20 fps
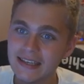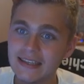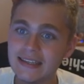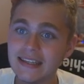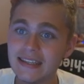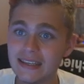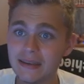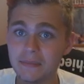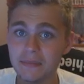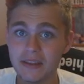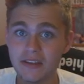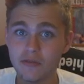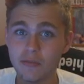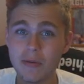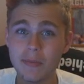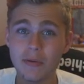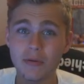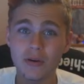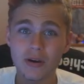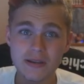Nicht im
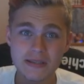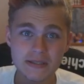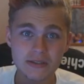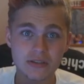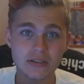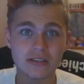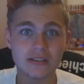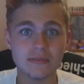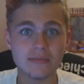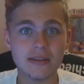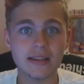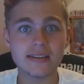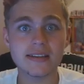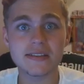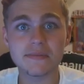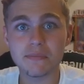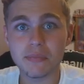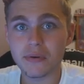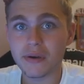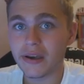DFB-Pokal, sondern im
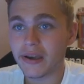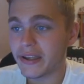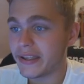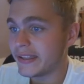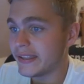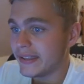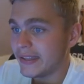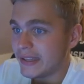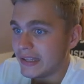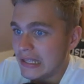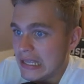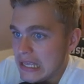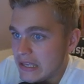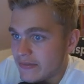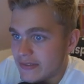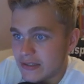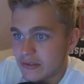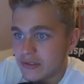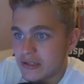Landespokal. Ich weiß auch